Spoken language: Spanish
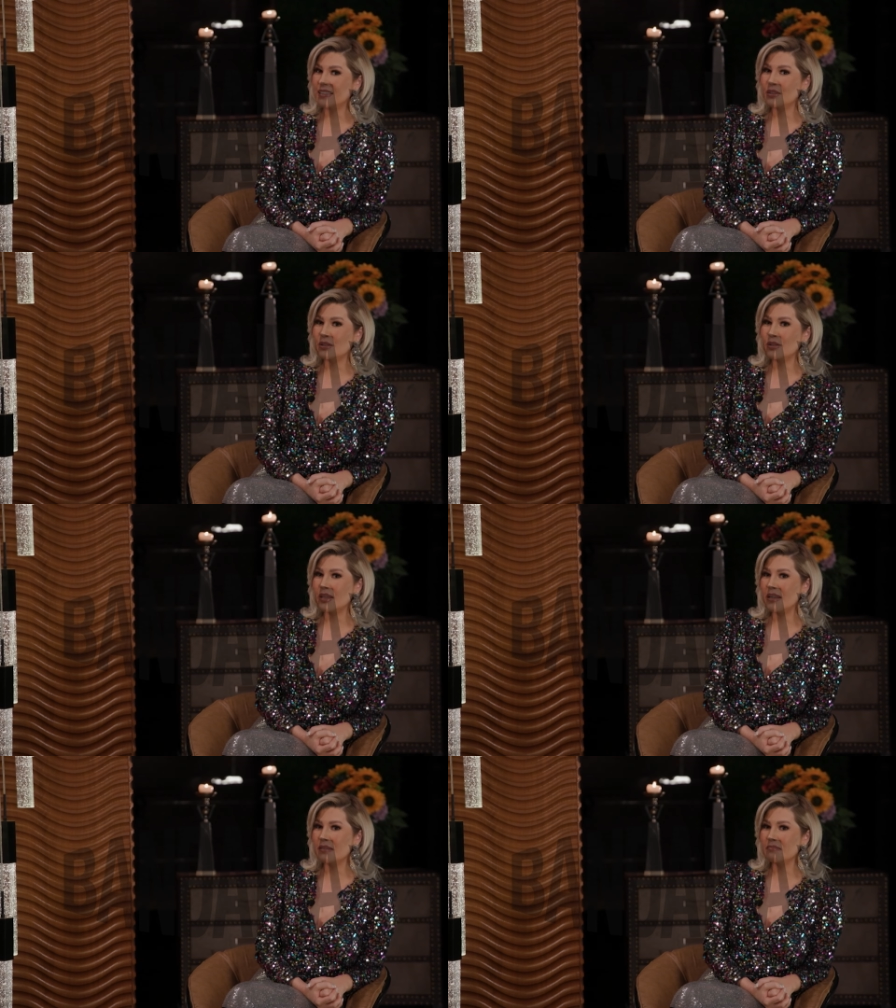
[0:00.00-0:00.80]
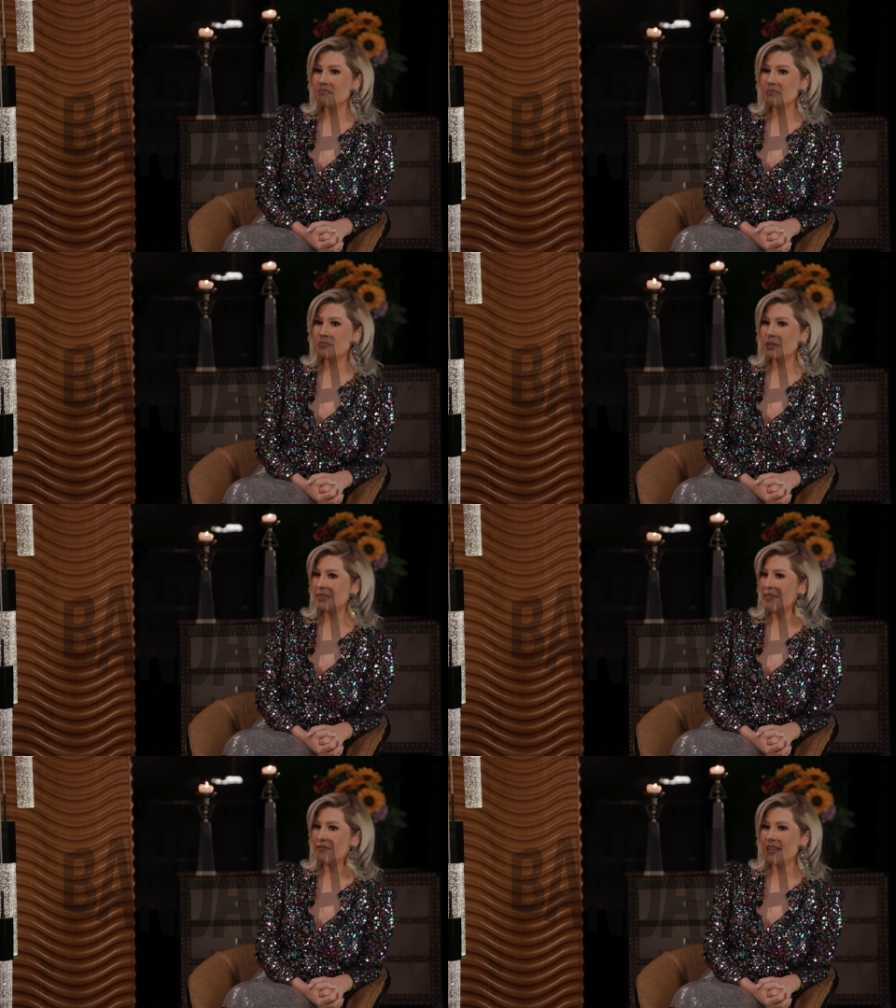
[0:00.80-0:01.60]
yo creo que
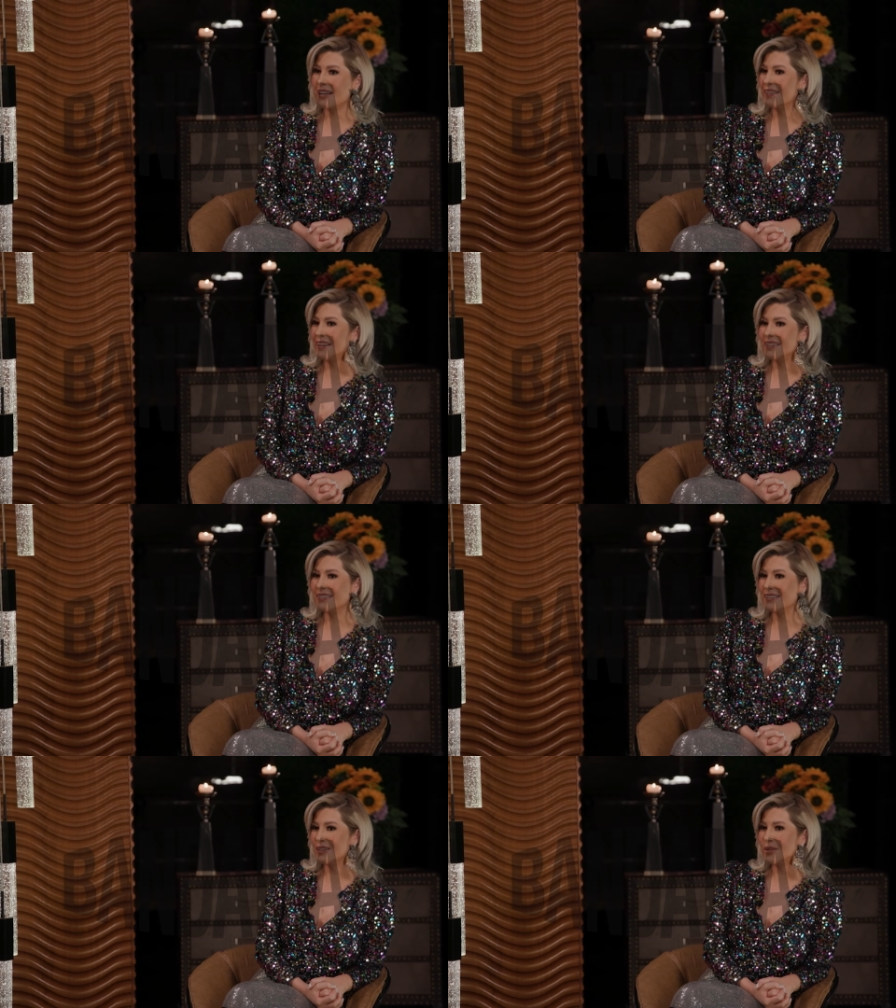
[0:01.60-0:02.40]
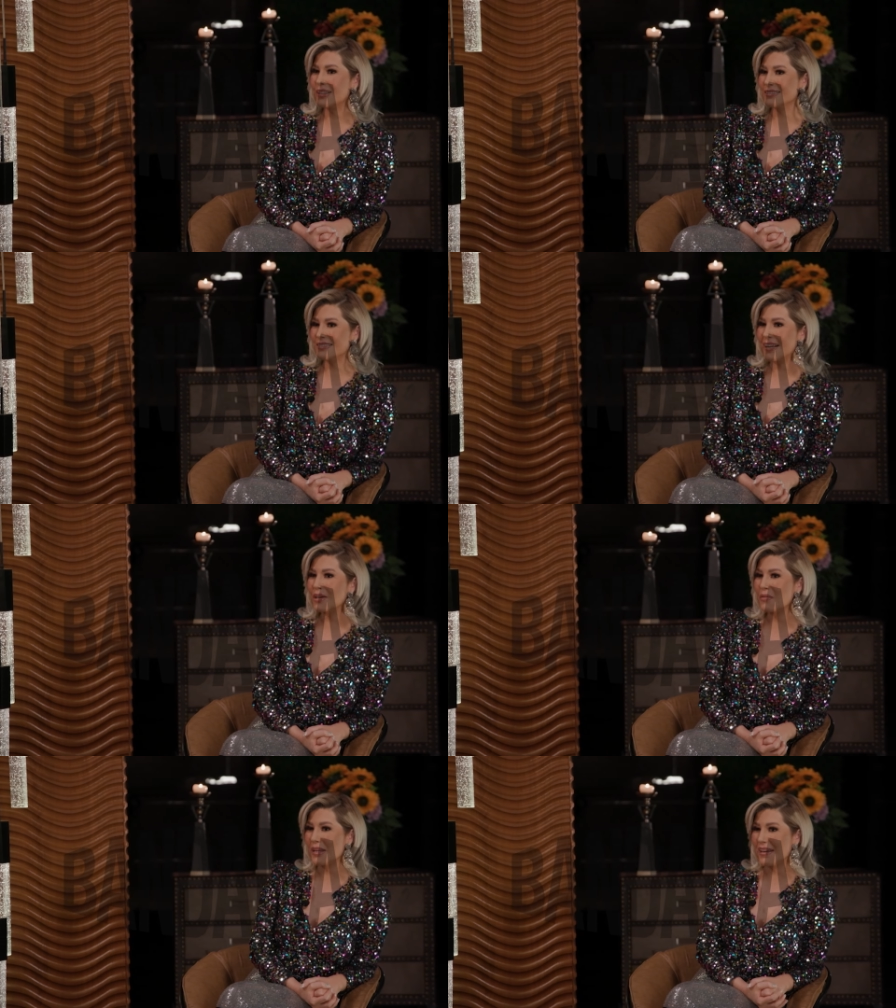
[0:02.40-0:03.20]
pues al final a ti te toca estar
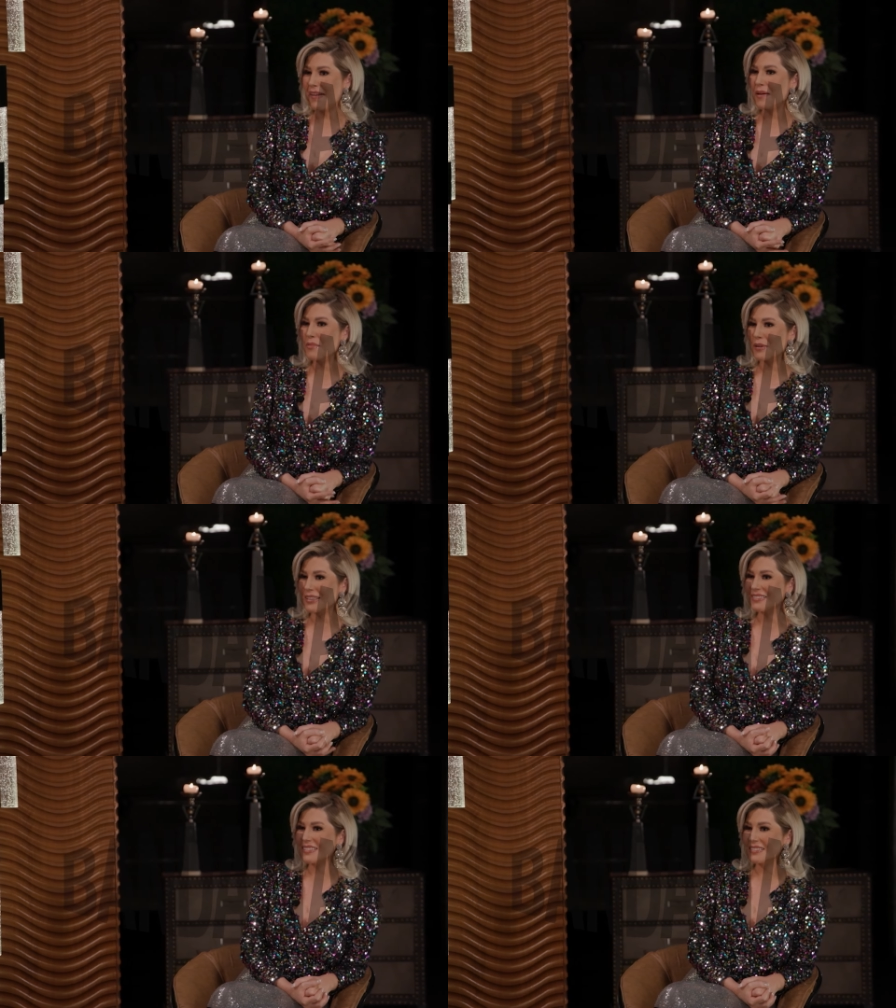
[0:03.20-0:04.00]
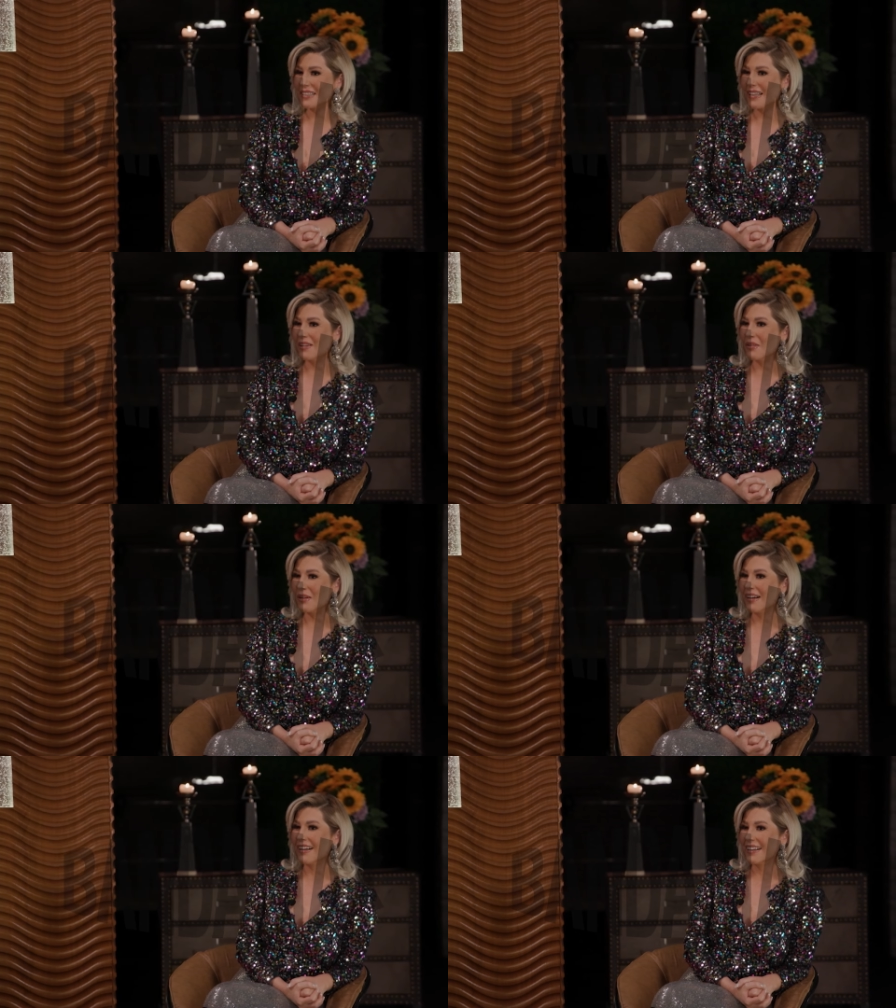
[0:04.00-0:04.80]
cobijada por este cielo
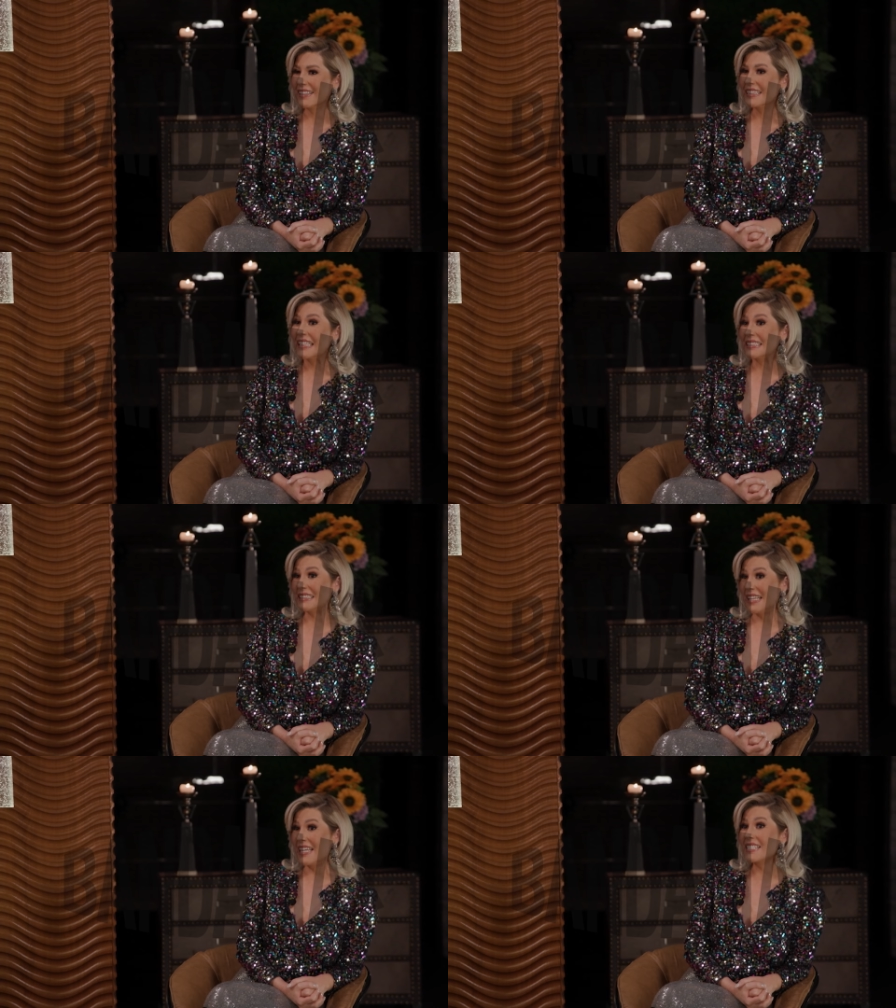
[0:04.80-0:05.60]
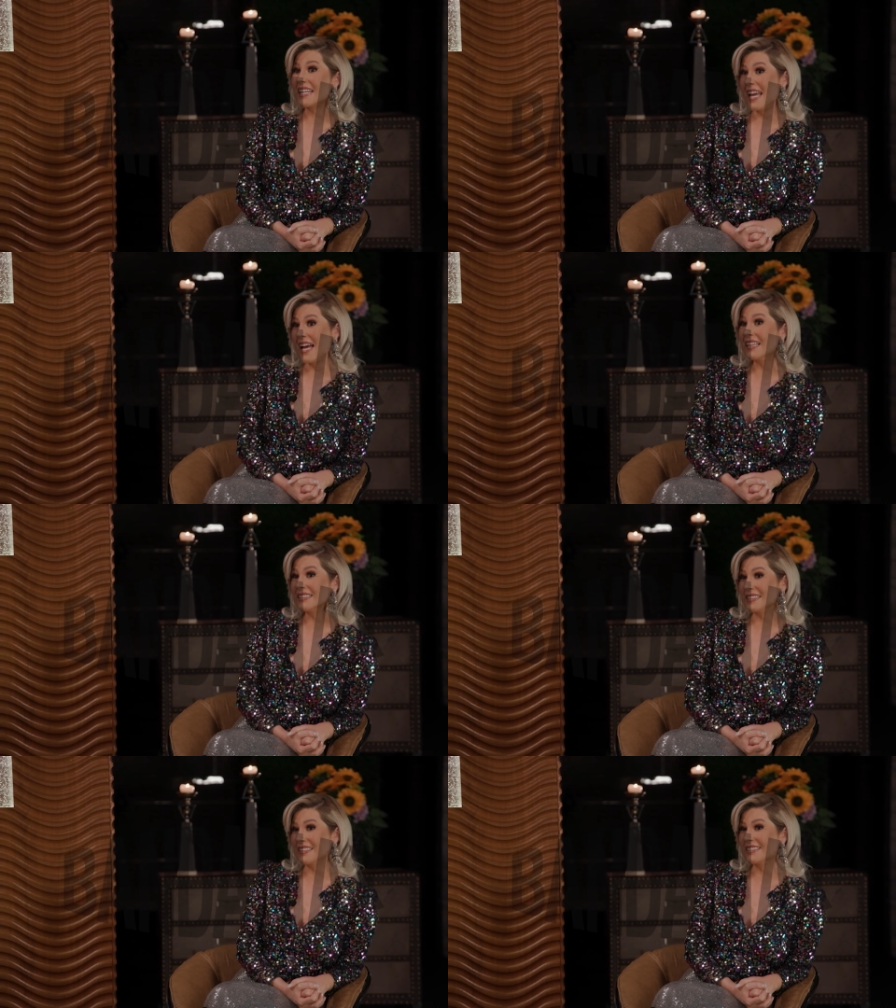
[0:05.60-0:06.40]
de estrellas
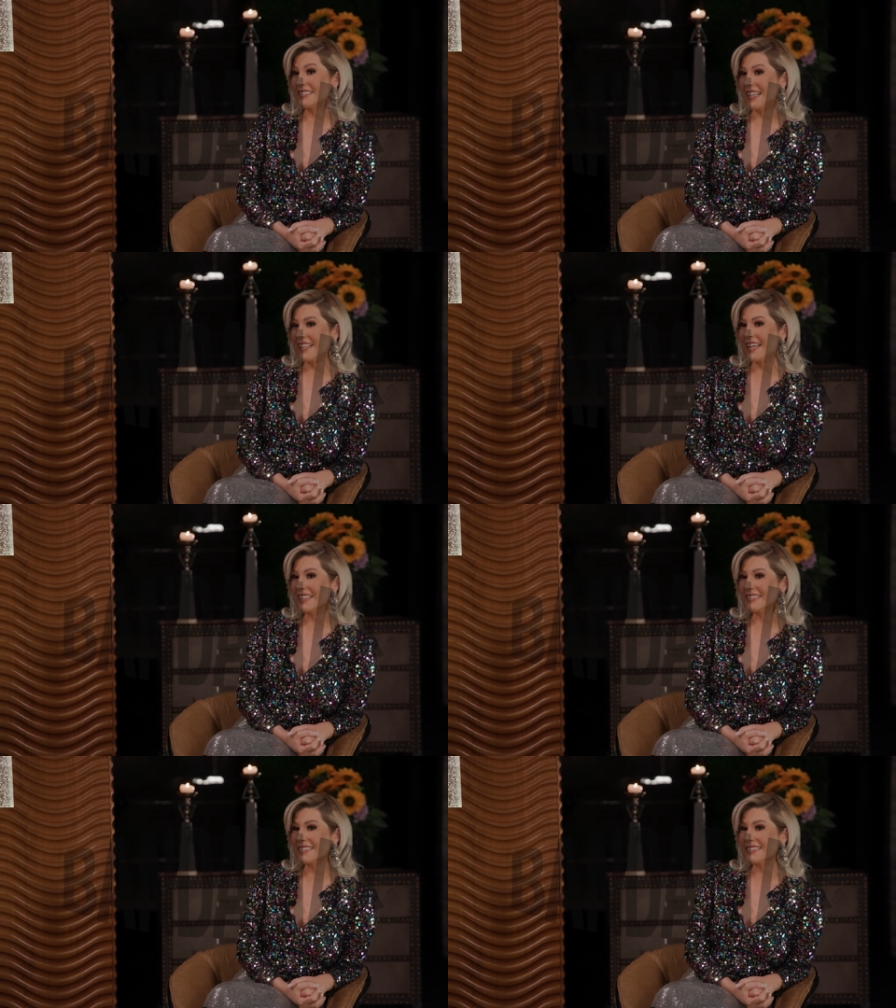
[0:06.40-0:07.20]
reales y de estrellas